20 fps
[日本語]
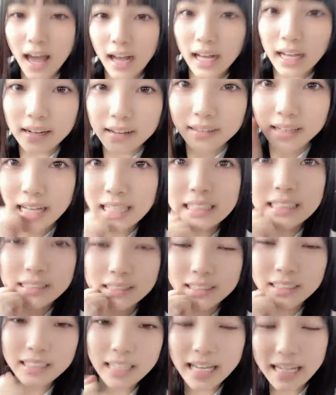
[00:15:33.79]
明るく厚
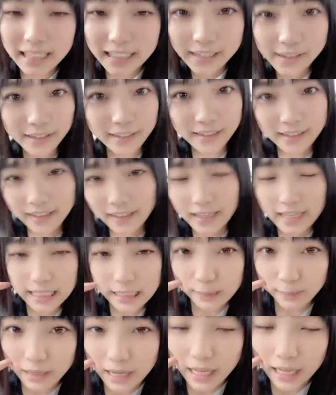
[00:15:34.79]
く元気よくい
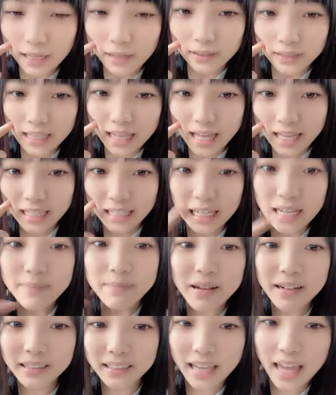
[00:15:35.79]
つも笑顔で頑
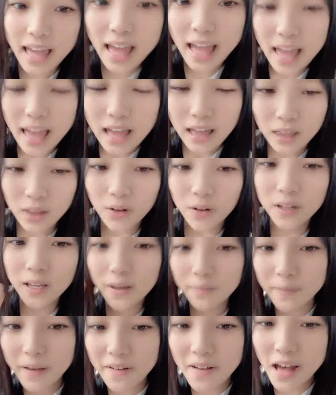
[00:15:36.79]
張るけん
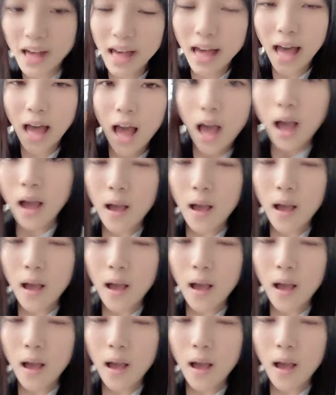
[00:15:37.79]
ゴリオパワー